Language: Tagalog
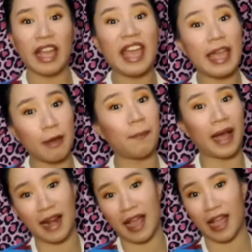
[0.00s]

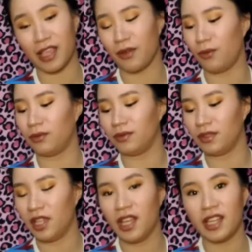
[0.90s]
Nahipa na yung
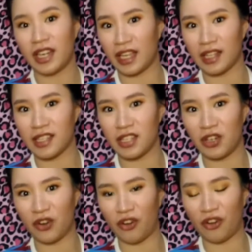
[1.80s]
nails
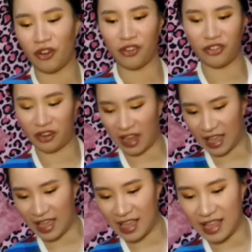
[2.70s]
nyo,
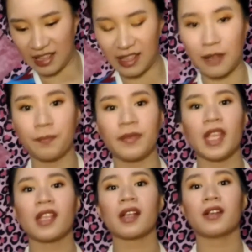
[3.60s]
right?
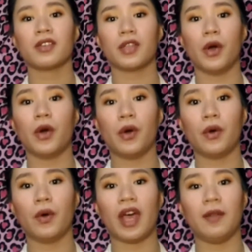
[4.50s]

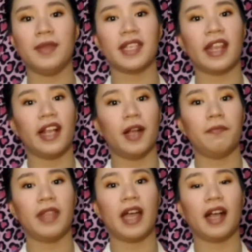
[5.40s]
So, I'll be setting up
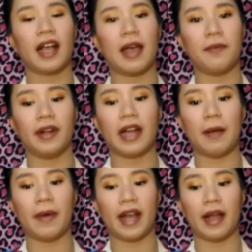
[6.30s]
the
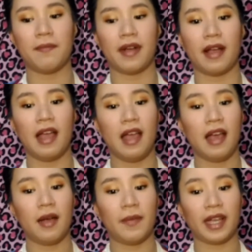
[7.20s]
camera para ma
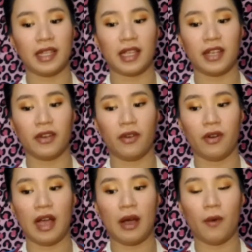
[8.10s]
makita nyo
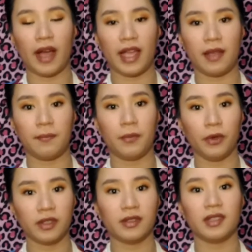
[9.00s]
how I
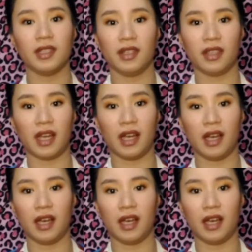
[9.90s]
put the, the